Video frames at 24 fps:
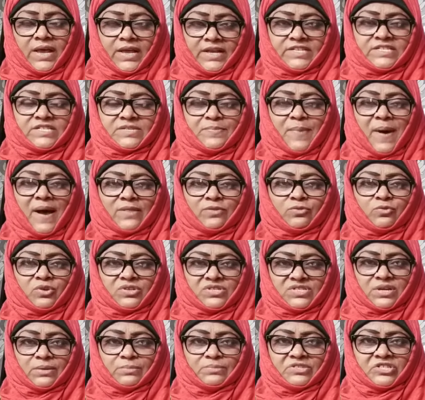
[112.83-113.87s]
इस बात को
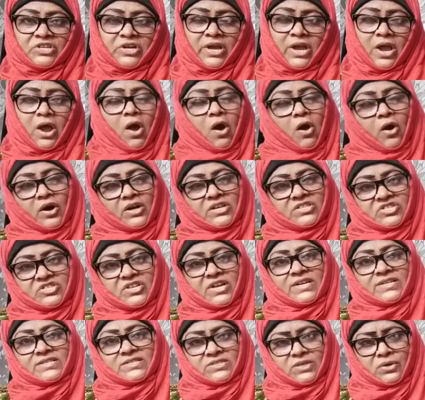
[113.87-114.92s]
समझिए और
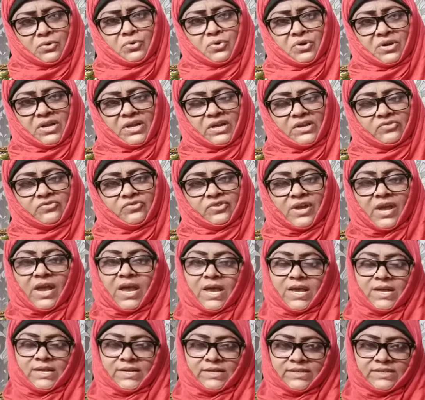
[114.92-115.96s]
शेयर ज़रूर कीजिए
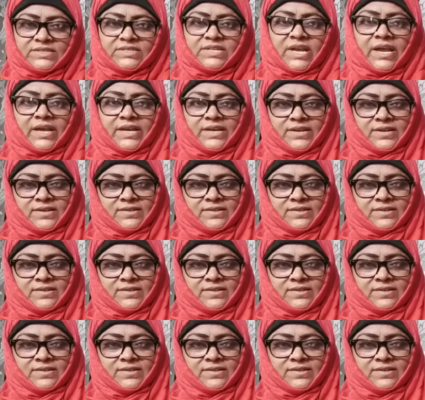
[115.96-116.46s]
जय हिंद